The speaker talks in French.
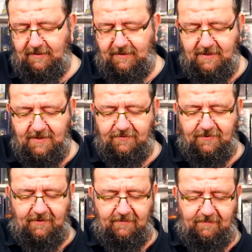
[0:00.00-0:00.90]
des
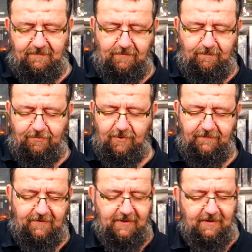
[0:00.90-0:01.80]
enfants pour
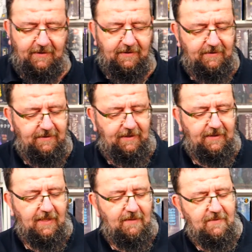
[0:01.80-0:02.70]
éviter des
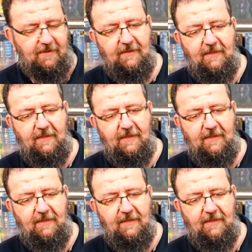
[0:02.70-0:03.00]
drames.